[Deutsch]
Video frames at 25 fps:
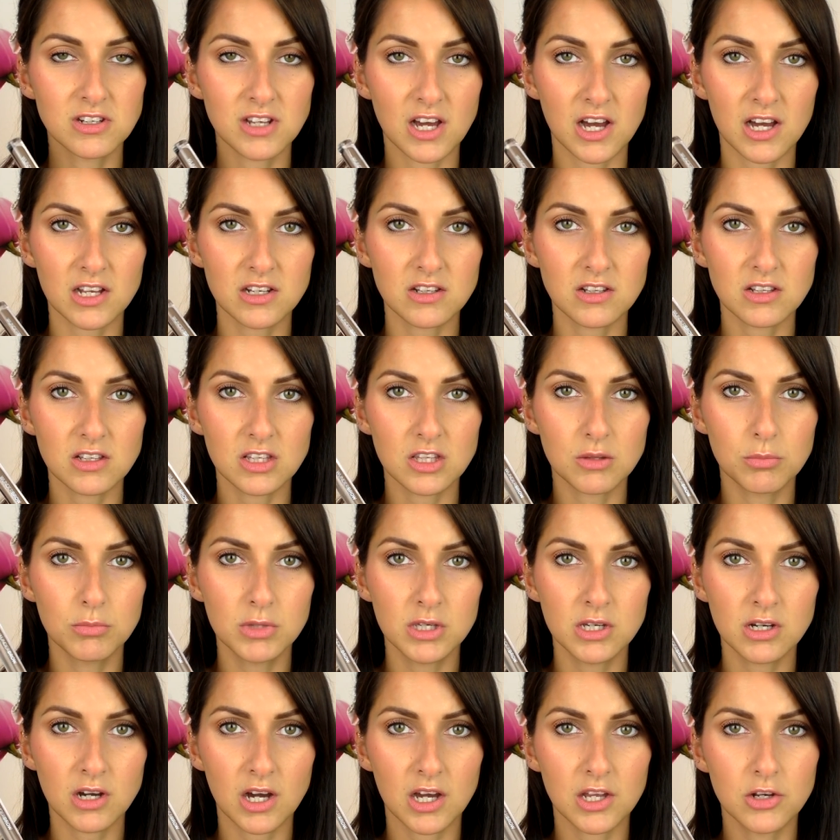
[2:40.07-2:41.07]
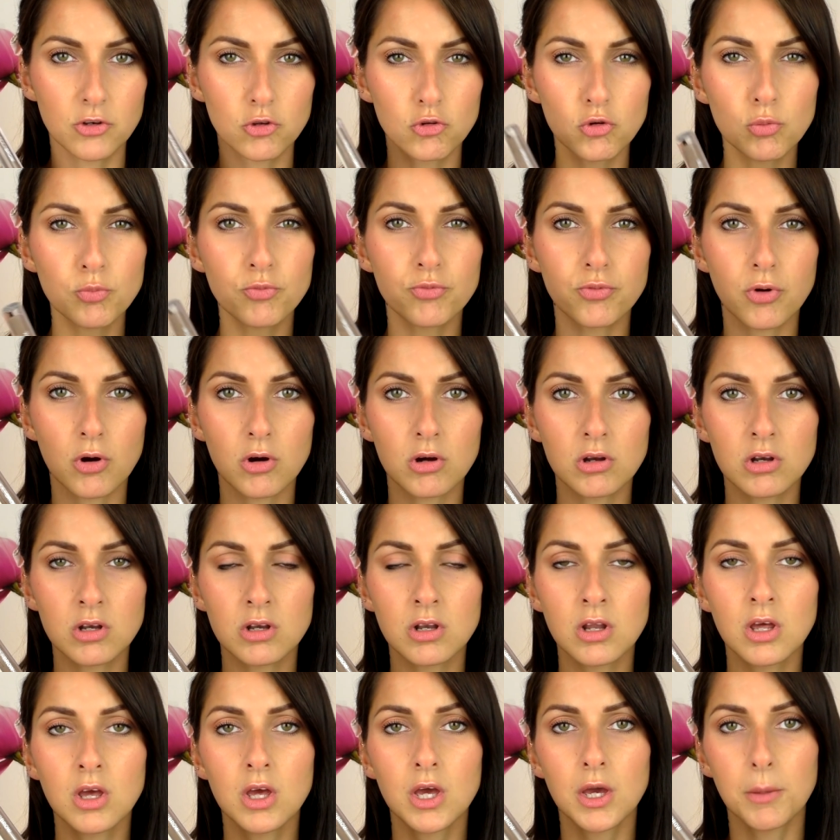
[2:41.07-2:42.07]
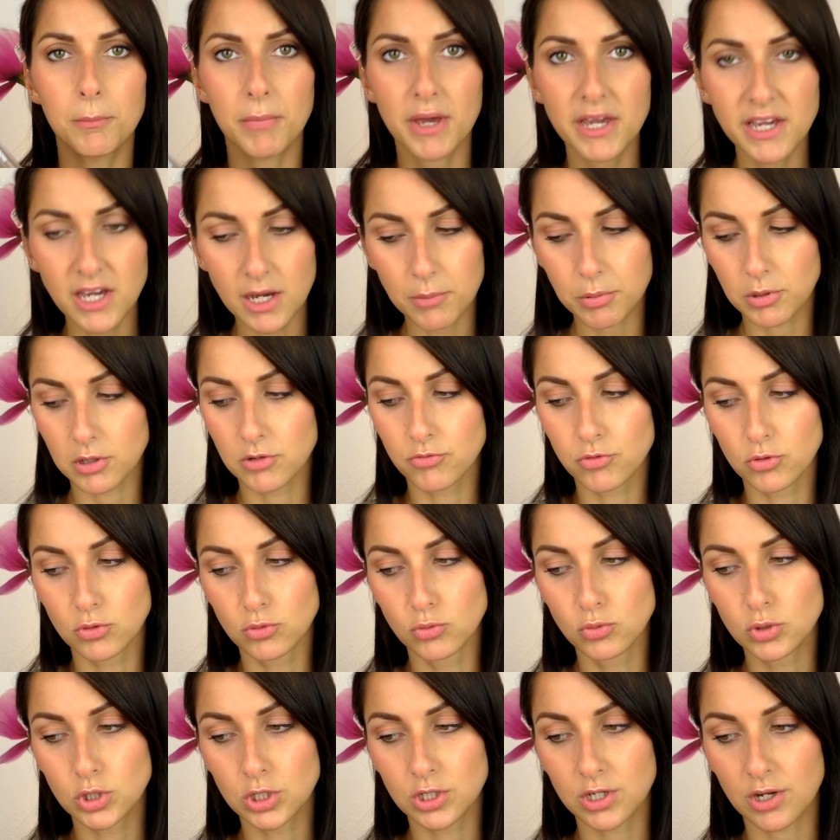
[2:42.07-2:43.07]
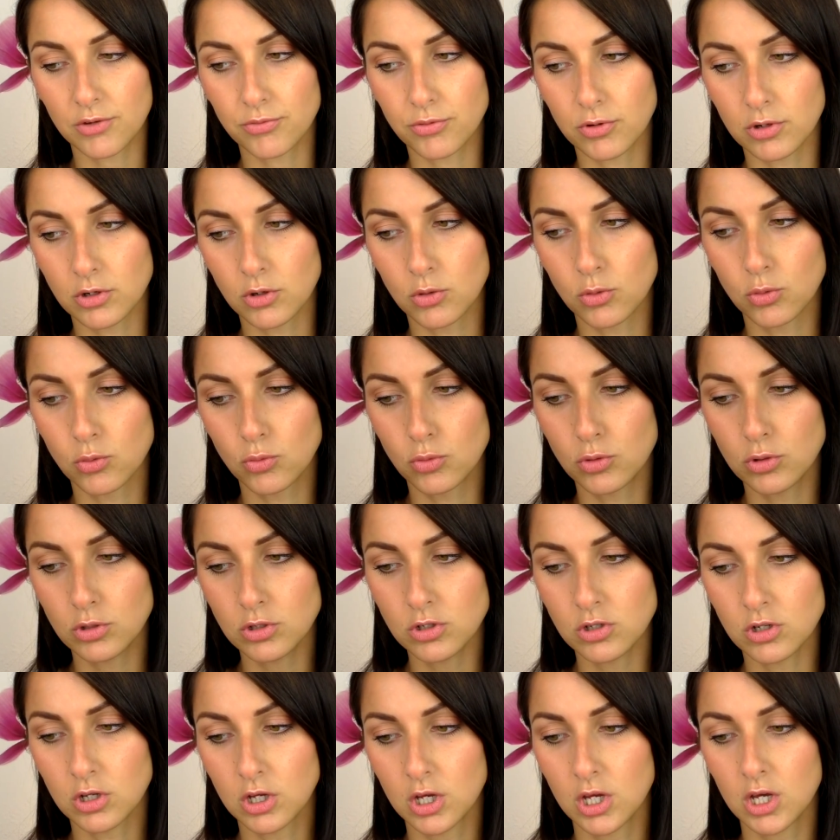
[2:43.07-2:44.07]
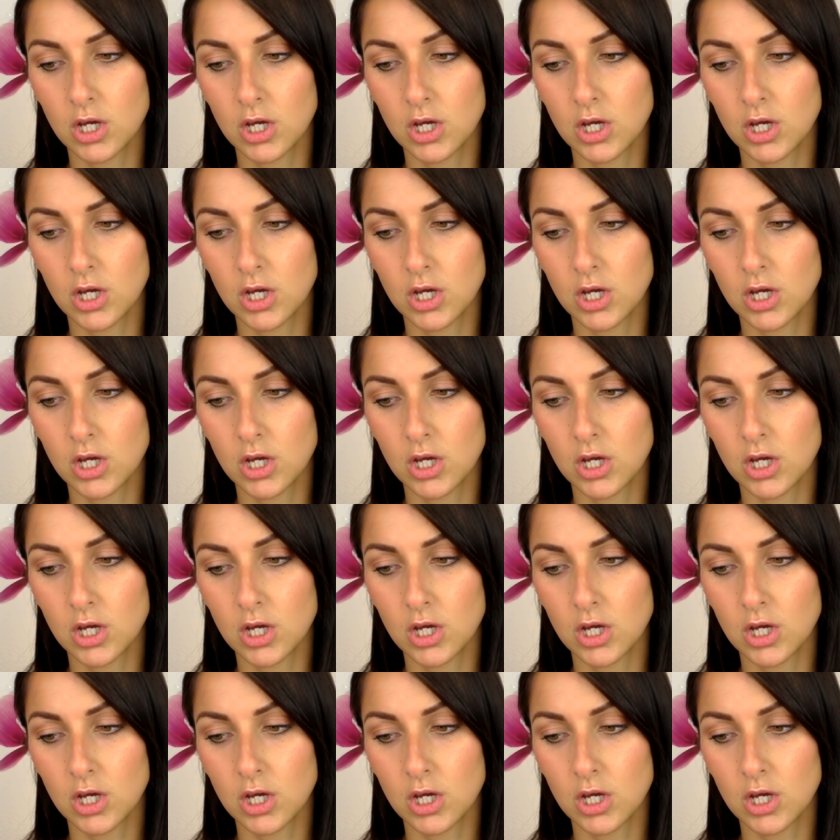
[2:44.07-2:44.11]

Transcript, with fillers: da hatte ich mir ein Dupe von Make-Up Revolution davon geholt